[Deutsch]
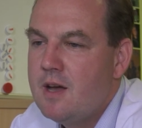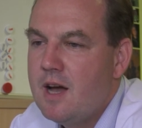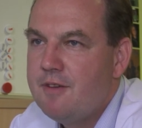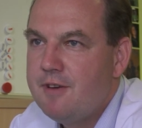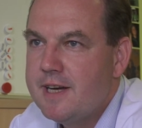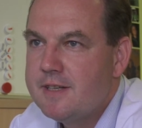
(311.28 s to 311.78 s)

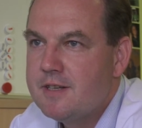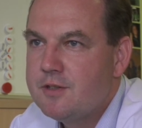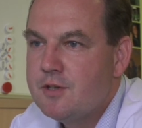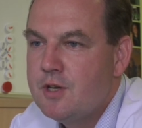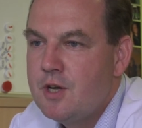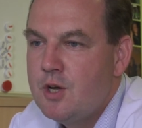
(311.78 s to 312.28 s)

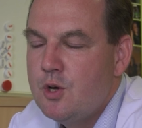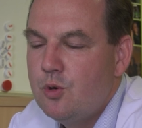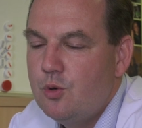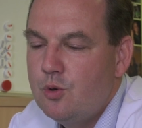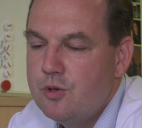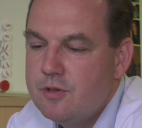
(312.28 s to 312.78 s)
erweitert
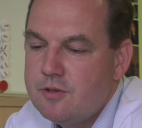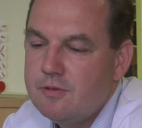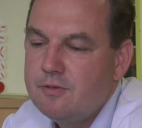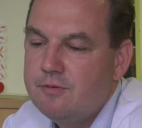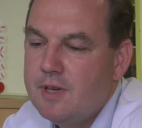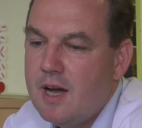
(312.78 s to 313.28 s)
und
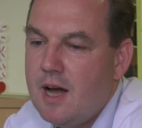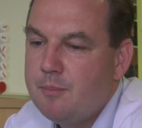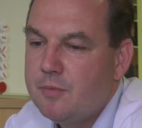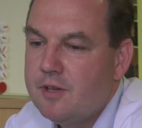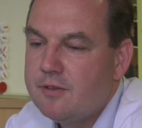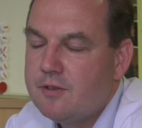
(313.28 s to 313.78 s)
wir
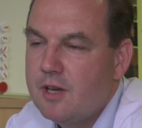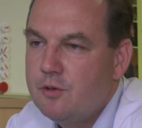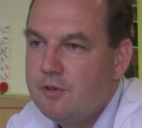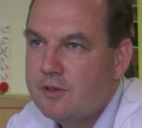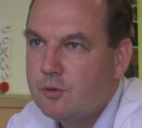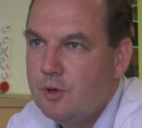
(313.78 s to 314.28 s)
haben das
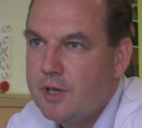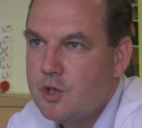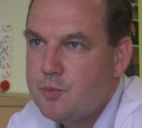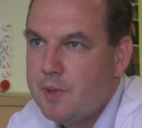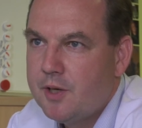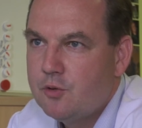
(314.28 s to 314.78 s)
endovaskuläre
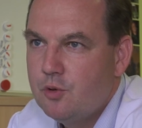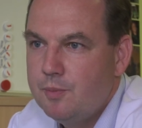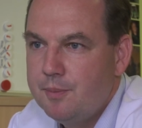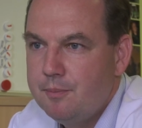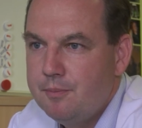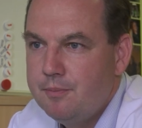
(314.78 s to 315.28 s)
Spektrum
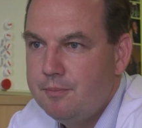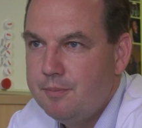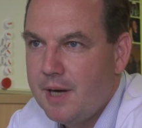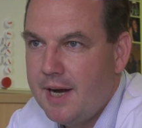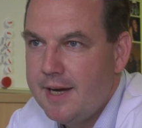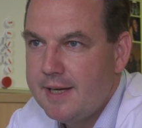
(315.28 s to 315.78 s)
im
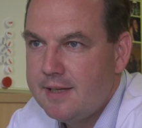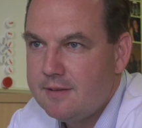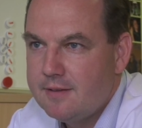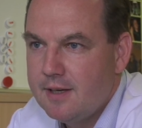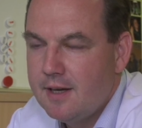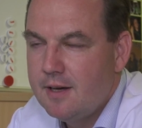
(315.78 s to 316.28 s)
Bereich
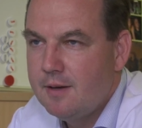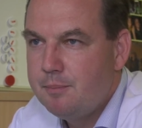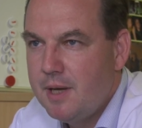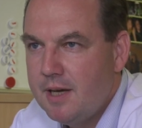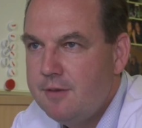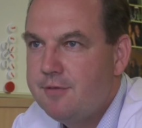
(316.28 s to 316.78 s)
der
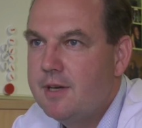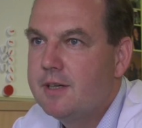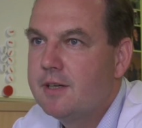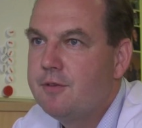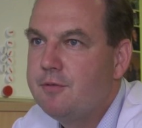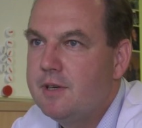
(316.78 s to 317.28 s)

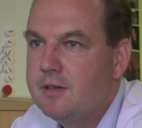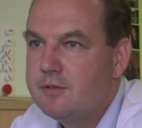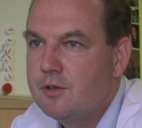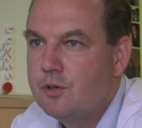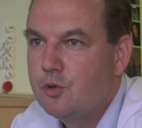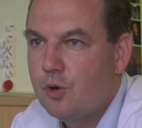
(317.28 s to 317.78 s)
peripheren
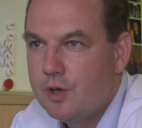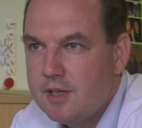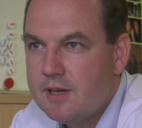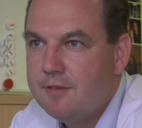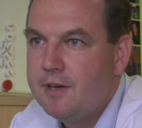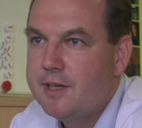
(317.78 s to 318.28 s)
Gefäße
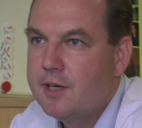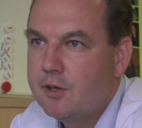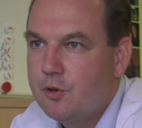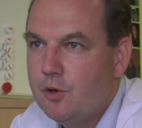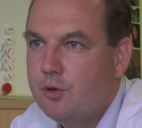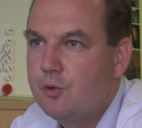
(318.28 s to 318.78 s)
deutlich erweitern
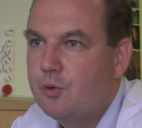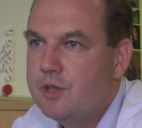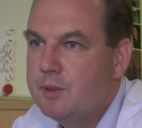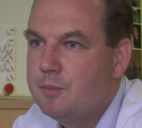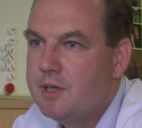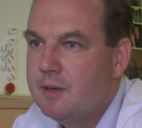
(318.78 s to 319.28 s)
können durch
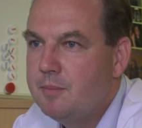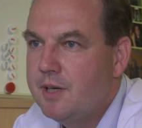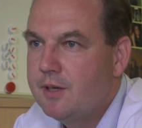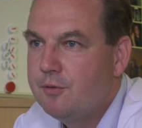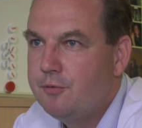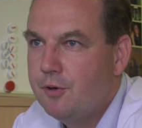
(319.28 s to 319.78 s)
die
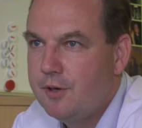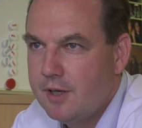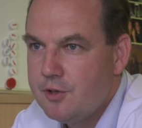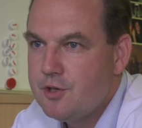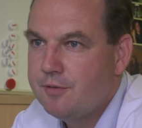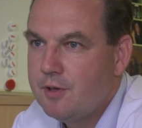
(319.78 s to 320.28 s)
Mitarbeit von
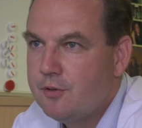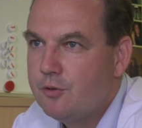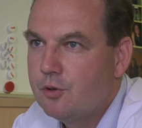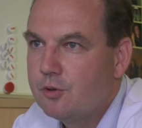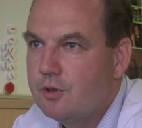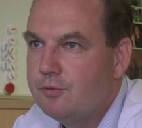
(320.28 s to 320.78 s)
Herrn Schafferts
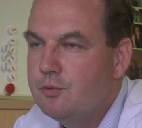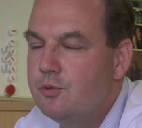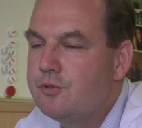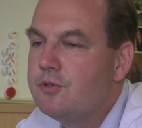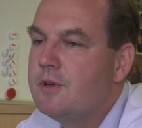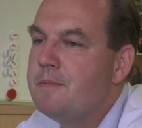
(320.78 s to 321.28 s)
Dr.
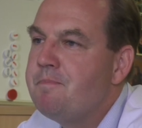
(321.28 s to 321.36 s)
Fuß